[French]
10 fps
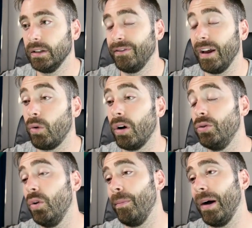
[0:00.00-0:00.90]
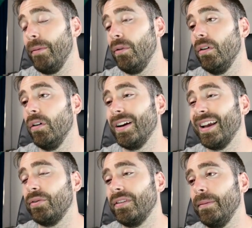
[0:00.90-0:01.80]
Enfin, quoi que non, apparemment, euh,
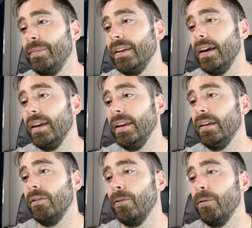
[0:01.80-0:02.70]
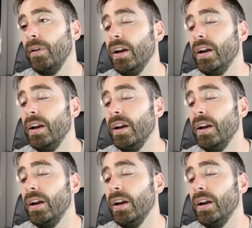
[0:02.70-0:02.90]
c'est bien, et euh,